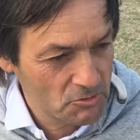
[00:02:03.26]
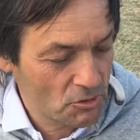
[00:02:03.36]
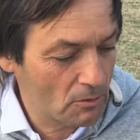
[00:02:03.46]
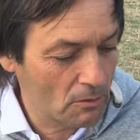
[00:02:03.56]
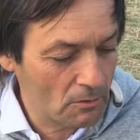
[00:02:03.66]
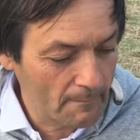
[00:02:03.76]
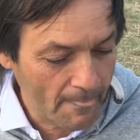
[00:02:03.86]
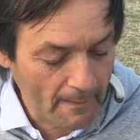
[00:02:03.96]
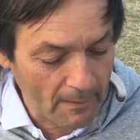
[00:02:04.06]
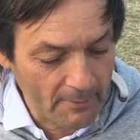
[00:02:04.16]
Yo,
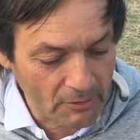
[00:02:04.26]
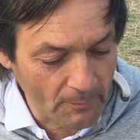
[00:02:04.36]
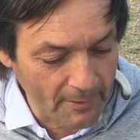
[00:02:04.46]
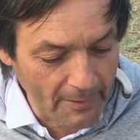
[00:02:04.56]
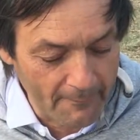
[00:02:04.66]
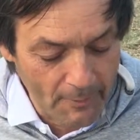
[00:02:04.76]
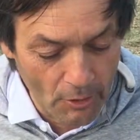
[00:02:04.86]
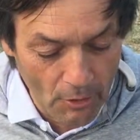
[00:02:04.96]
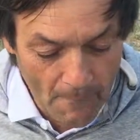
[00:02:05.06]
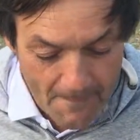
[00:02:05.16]
Alberto me
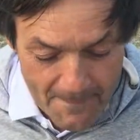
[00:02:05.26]
cambió